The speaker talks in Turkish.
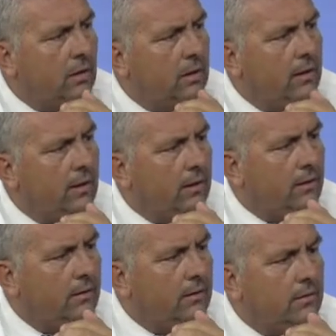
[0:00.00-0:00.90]

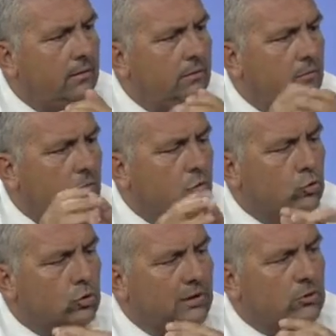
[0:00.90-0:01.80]
E,
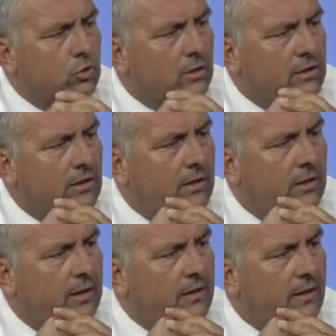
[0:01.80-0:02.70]
kurduktan sonraki
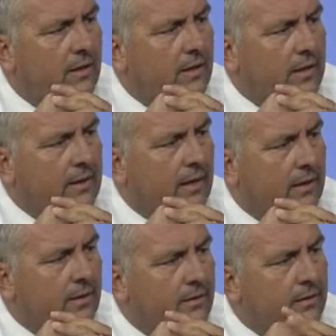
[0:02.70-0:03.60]
ilgiyi ya
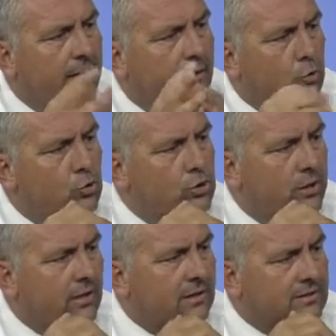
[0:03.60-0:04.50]
da geri
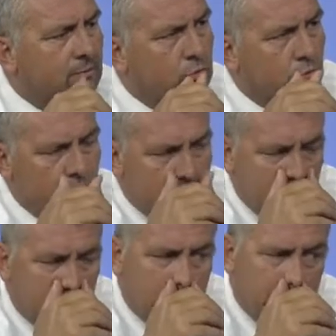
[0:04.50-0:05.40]
dönüşleri nasıl buldunuz?
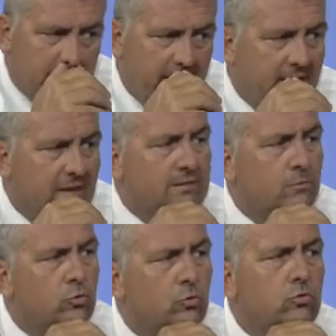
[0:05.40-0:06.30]
Ya da tepkileri nasıl
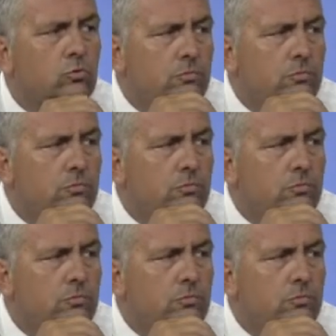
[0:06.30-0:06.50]
buldunuz?